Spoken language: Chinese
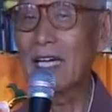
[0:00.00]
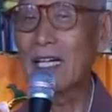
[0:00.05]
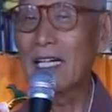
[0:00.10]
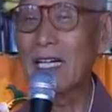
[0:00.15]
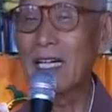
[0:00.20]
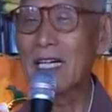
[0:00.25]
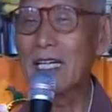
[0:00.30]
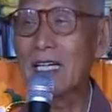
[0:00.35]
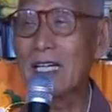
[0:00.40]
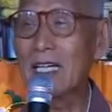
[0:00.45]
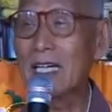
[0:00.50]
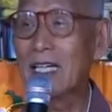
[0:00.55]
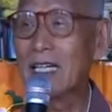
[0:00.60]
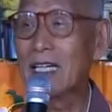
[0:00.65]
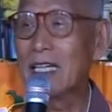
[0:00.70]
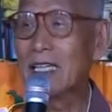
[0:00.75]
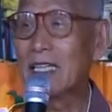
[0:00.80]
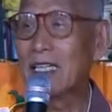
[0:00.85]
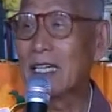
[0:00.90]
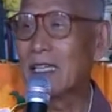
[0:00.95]
才真
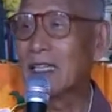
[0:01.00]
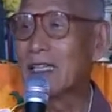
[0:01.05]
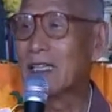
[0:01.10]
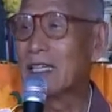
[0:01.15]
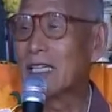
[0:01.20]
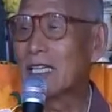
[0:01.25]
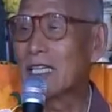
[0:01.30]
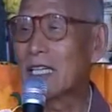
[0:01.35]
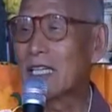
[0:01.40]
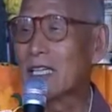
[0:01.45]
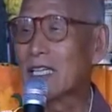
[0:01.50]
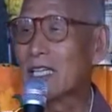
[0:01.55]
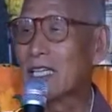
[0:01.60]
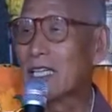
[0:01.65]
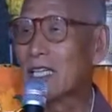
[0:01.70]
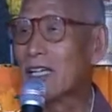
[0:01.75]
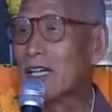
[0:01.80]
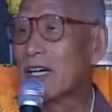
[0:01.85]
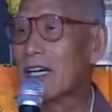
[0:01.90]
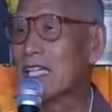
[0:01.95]
正得生，
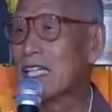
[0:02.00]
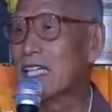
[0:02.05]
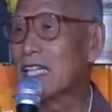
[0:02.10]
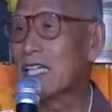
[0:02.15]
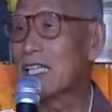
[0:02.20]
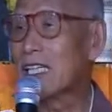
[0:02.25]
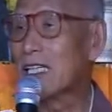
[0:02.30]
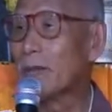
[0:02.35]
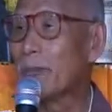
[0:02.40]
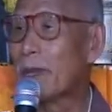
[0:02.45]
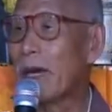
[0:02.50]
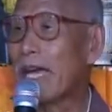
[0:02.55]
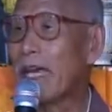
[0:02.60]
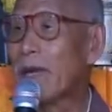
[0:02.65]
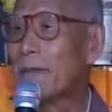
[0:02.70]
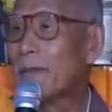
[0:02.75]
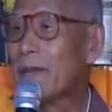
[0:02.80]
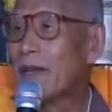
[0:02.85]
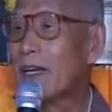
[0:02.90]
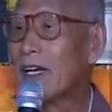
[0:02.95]
行得慈
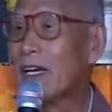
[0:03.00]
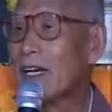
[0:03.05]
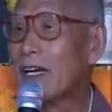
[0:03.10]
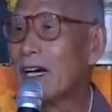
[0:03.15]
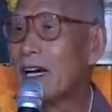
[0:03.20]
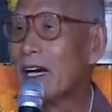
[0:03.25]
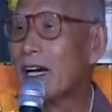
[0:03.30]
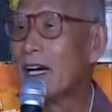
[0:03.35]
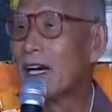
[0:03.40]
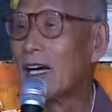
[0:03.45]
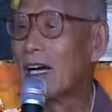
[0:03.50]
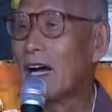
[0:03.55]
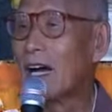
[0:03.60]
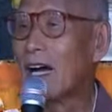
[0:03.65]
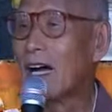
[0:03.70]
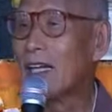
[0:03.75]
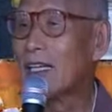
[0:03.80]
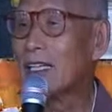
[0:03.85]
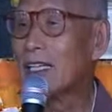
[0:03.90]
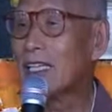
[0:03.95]
悲，
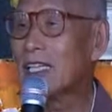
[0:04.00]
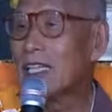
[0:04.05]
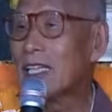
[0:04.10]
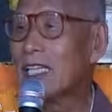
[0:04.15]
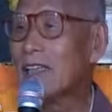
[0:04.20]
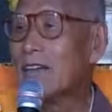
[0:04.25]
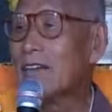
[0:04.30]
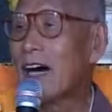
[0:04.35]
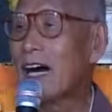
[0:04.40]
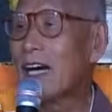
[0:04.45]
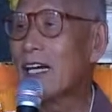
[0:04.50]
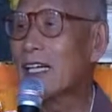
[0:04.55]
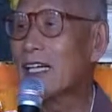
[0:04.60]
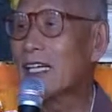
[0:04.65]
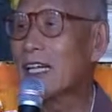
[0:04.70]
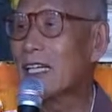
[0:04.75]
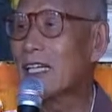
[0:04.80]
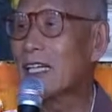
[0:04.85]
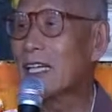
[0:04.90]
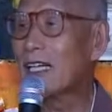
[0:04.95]
啊，你希望
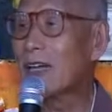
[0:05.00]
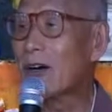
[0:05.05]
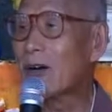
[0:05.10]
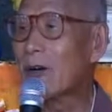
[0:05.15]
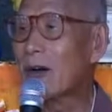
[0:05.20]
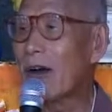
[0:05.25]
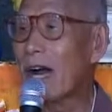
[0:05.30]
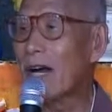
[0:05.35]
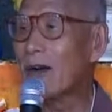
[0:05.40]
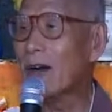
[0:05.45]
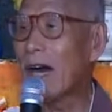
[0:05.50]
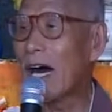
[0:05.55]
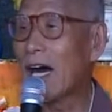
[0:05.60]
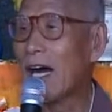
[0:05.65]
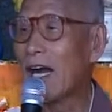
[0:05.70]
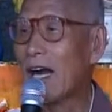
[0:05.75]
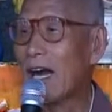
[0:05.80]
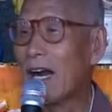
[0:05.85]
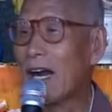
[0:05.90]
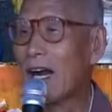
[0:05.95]
人家得到快
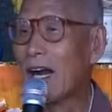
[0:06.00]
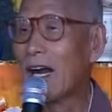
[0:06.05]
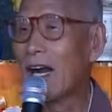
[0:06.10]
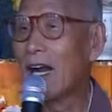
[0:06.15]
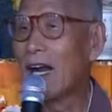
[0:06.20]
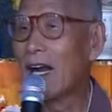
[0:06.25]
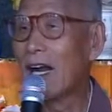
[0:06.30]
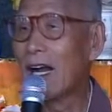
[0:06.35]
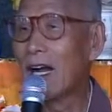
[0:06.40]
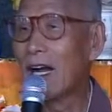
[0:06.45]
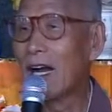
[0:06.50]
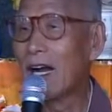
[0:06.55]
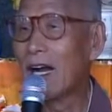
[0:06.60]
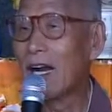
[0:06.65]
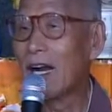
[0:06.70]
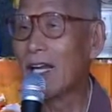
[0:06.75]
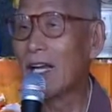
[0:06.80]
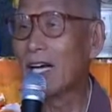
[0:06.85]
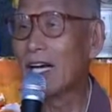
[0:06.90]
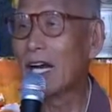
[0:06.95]
乐，
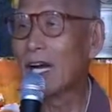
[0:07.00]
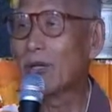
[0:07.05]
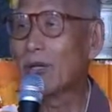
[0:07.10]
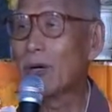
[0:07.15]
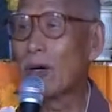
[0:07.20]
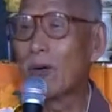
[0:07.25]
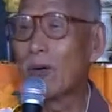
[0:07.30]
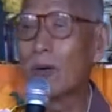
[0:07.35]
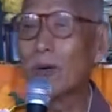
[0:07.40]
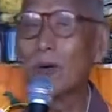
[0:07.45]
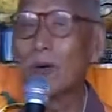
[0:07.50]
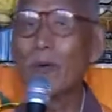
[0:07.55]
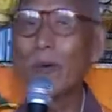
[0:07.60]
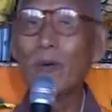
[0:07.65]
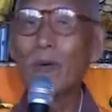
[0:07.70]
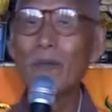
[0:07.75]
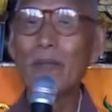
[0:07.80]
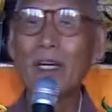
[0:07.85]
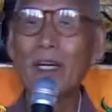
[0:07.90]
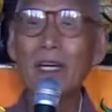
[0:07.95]
离开痛
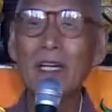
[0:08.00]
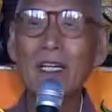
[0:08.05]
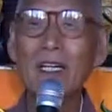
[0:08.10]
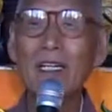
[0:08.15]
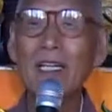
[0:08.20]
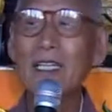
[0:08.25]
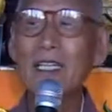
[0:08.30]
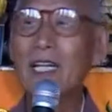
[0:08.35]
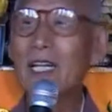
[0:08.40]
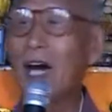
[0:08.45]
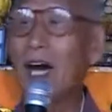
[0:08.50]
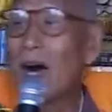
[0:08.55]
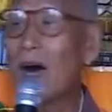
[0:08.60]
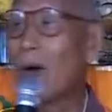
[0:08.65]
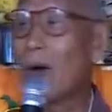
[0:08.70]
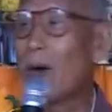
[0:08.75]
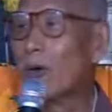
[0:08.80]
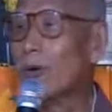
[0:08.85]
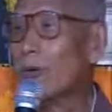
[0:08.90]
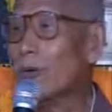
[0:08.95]
苦，那得到
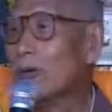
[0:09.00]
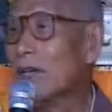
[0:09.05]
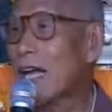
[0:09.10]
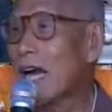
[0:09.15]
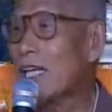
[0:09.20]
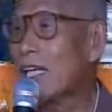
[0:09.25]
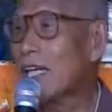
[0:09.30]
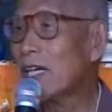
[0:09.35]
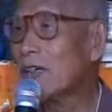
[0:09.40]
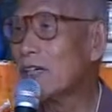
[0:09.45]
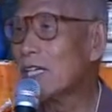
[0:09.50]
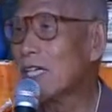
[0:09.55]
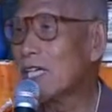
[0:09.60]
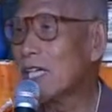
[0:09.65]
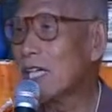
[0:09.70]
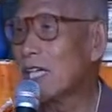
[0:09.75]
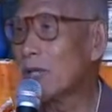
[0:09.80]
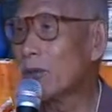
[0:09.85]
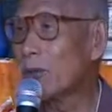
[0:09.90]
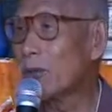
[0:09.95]
好处了，你又
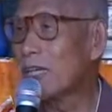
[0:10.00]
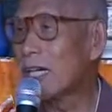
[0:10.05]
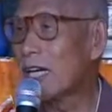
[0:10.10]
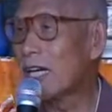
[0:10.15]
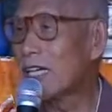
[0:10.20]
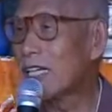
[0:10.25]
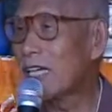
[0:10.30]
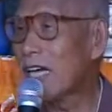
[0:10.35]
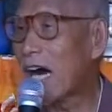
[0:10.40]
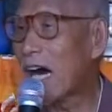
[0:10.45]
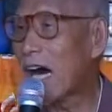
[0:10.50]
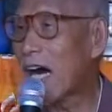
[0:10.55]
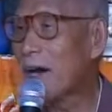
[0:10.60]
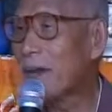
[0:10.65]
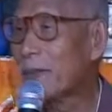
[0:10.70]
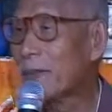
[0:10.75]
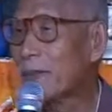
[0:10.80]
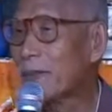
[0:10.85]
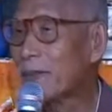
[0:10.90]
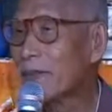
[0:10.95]
嫉妒人家，
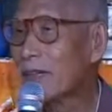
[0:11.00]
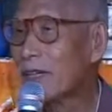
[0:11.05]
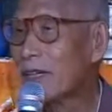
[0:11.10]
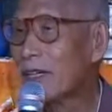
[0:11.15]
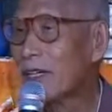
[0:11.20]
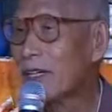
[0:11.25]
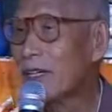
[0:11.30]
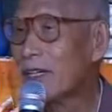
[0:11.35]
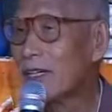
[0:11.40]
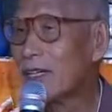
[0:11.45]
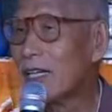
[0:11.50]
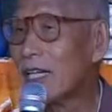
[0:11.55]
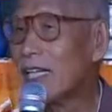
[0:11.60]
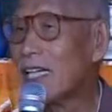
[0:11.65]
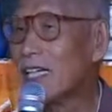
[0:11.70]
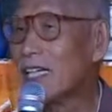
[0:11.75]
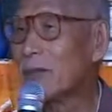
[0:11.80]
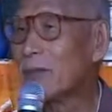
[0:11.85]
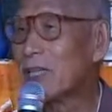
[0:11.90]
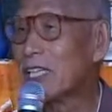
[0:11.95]
那
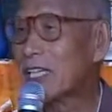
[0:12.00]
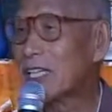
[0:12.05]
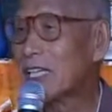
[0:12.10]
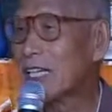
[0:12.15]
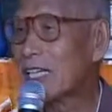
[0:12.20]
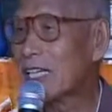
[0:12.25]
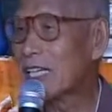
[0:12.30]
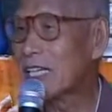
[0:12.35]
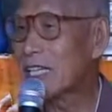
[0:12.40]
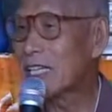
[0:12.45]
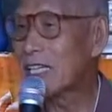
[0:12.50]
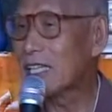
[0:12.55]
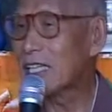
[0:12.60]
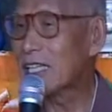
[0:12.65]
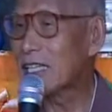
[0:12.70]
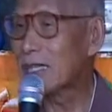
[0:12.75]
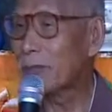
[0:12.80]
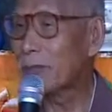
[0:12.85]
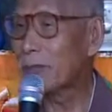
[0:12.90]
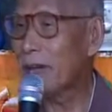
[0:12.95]
你怎么行能行
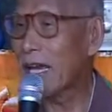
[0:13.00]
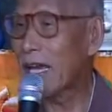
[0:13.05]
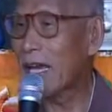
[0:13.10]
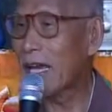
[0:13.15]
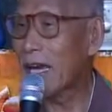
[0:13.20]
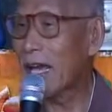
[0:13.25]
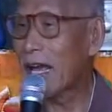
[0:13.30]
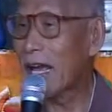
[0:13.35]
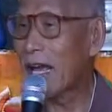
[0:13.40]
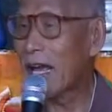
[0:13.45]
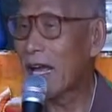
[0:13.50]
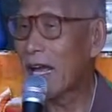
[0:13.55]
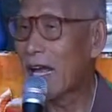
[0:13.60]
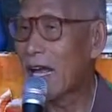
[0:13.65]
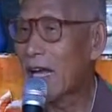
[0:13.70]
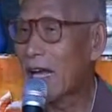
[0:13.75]
慈悲嘞？